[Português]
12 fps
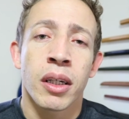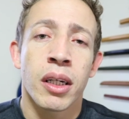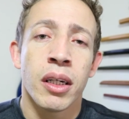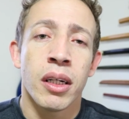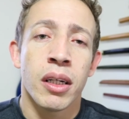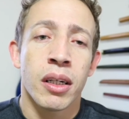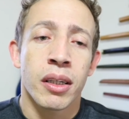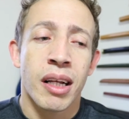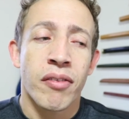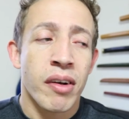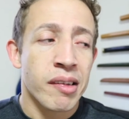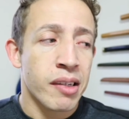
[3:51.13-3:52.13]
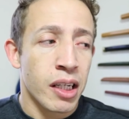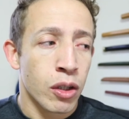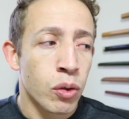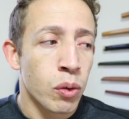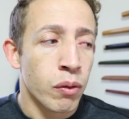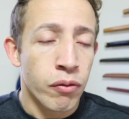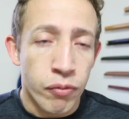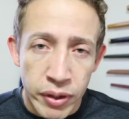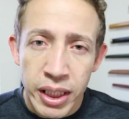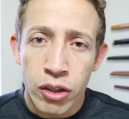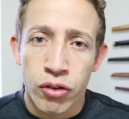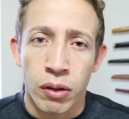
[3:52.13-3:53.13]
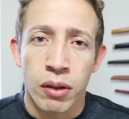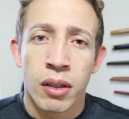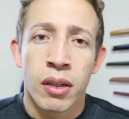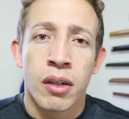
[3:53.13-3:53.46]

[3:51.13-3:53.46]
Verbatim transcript: que tá fazendo vídeo